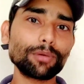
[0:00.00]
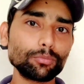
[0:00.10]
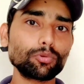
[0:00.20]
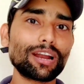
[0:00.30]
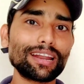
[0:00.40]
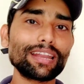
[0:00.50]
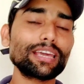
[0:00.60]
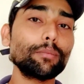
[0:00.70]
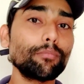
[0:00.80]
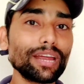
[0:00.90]
एक मंथ पुराना
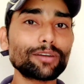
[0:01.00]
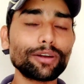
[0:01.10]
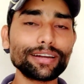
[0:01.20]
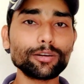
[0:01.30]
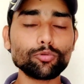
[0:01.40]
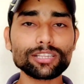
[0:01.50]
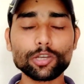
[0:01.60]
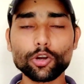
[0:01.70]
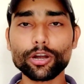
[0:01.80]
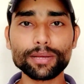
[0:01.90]
यानी कि मे 22 का
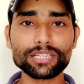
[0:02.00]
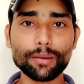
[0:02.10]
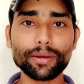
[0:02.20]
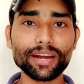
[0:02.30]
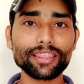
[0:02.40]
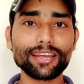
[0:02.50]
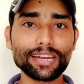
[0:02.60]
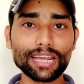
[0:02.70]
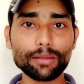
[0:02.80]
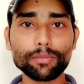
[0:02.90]
सिक्योरिटी पैच अपडेट
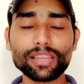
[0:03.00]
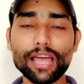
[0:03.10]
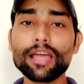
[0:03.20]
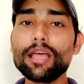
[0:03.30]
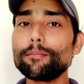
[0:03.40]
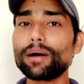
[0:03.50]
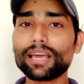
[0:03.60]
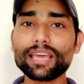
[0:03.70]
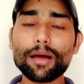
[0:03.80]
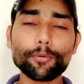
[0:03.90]
देखने के लिए मिलता है
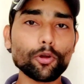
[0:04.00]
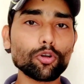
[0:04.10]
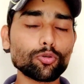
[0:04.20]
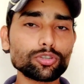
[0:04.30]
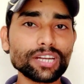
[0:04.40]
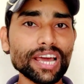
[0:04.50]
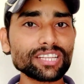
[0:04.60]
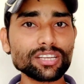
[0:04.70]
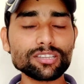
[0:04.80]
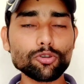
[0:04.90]
बाकी यहाँ पर और कुछ
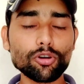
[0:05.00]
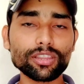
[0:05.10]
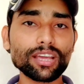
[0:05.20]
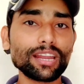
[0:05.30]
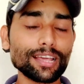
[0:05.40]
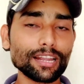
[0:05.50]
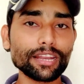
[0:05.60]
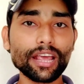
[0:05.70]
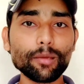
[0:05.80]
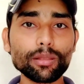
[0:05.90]
नया चेंज लॉग देखने के
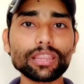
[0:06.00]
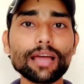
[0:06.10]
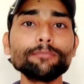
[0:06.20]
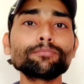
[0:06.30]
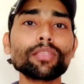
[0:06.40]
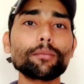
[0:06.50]
लिए नहीं मिलता